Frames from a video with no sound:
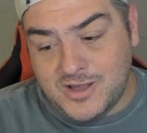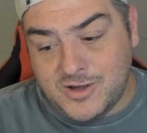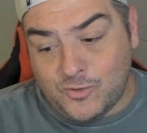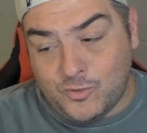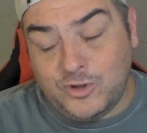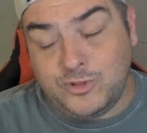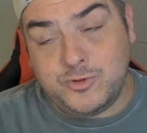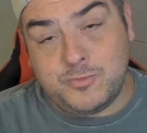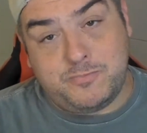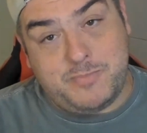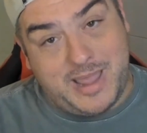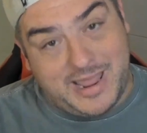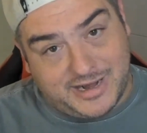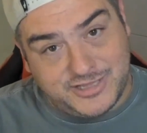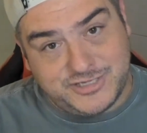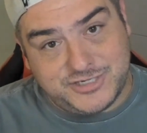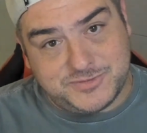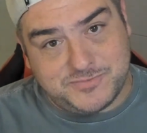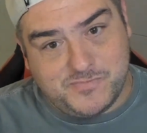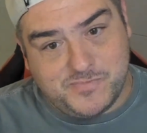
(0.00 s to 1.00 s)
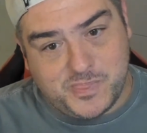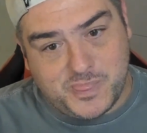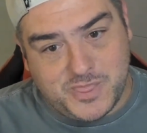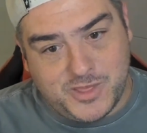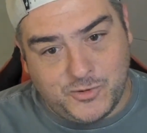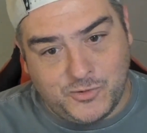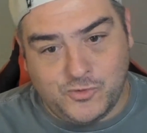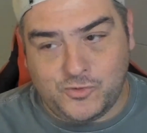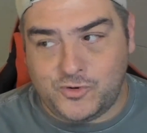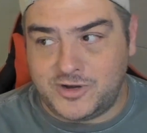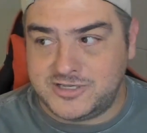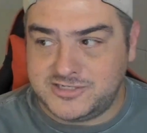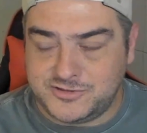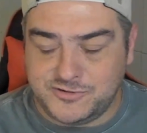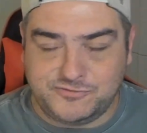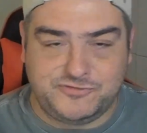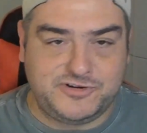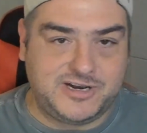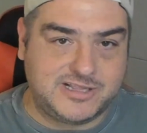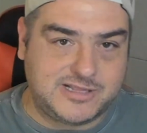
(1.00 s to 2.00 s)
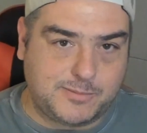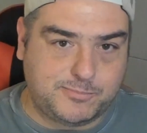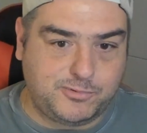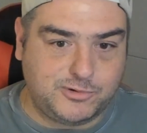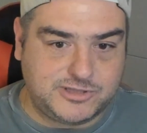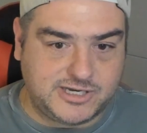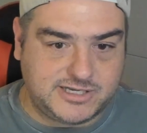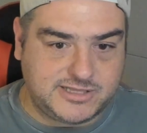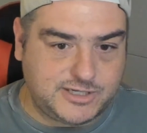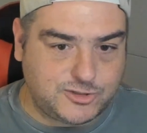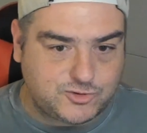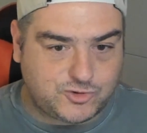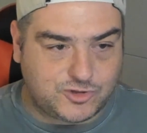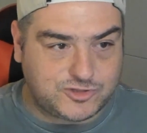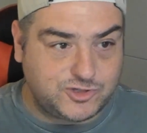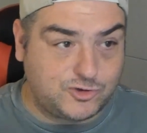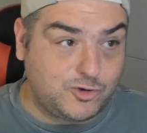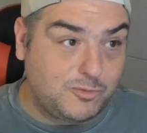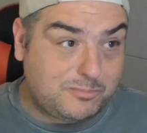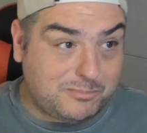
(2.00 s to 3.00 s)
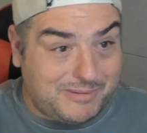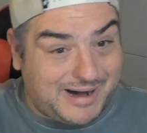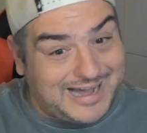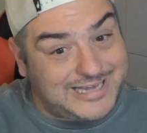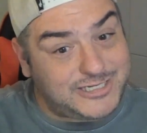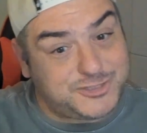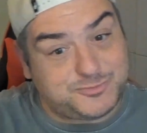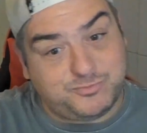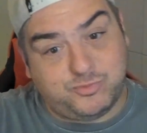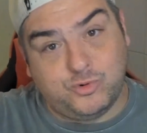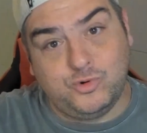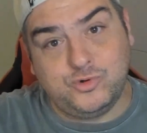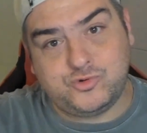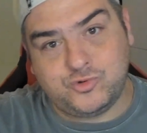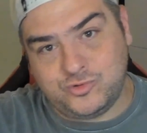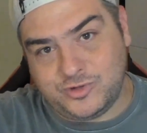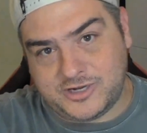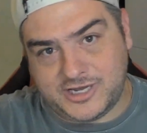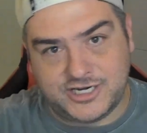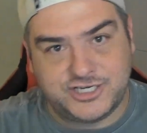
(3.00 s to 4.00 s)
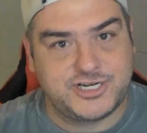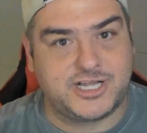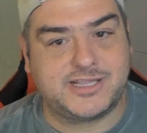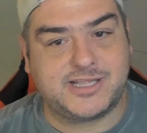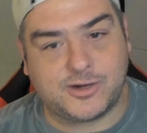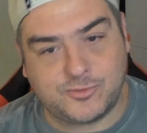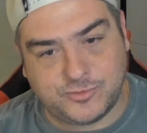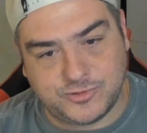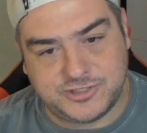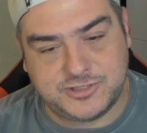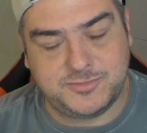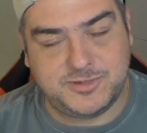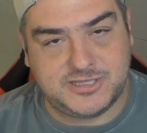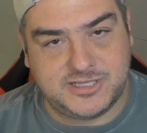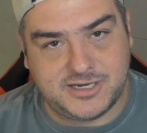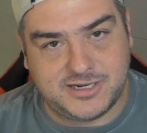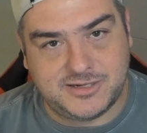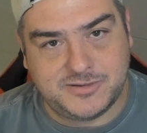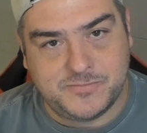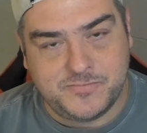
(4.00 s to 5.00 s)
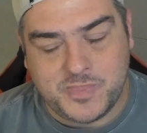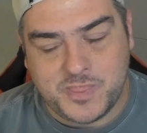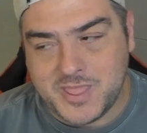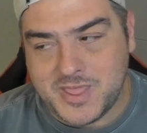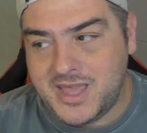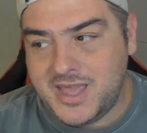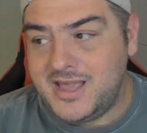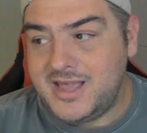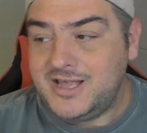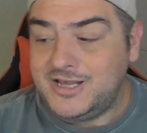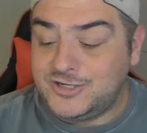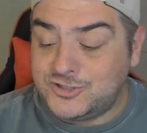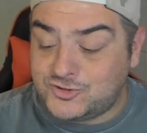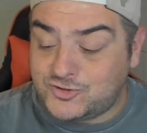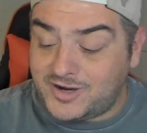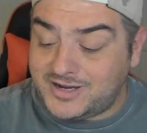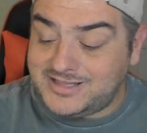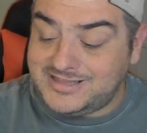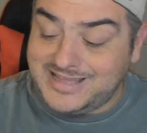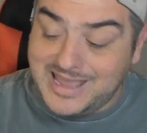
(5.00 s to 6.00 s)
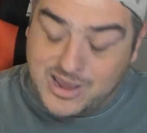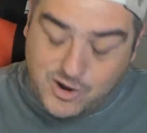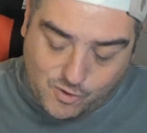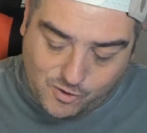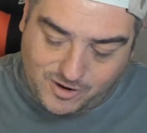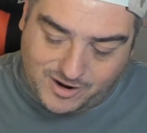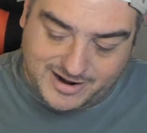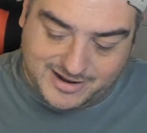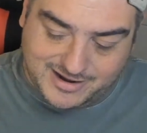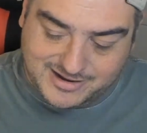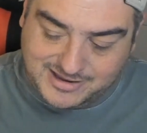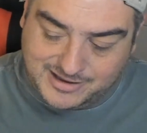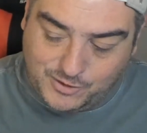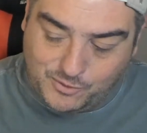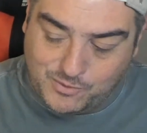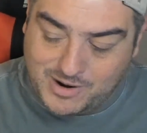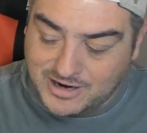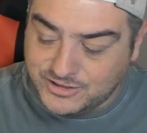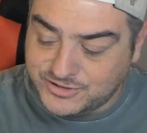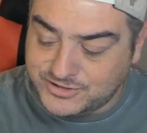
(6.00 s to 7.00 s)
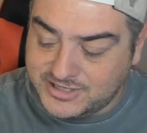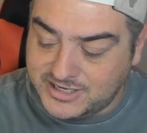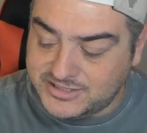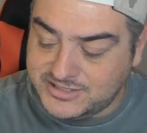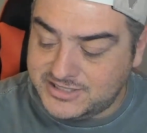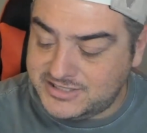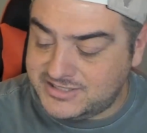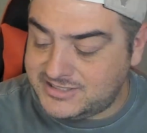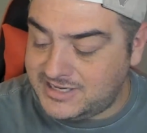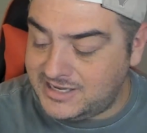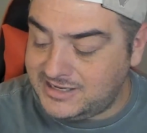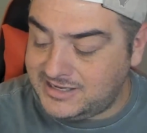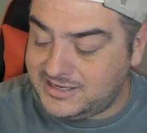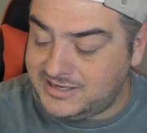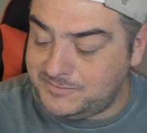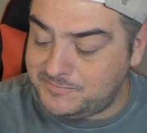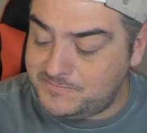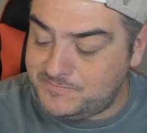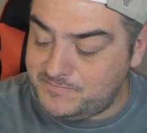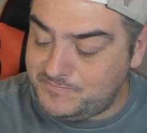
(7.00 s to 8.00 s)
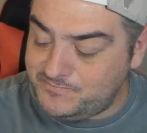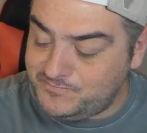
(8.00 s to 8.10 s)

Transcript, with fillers: Quando perde, eu não gosto de ser o filho da puta que deixa o torcedor mais puto do que ele já tá com o time dele. Só que tem hora que eu acho que a gente tem que.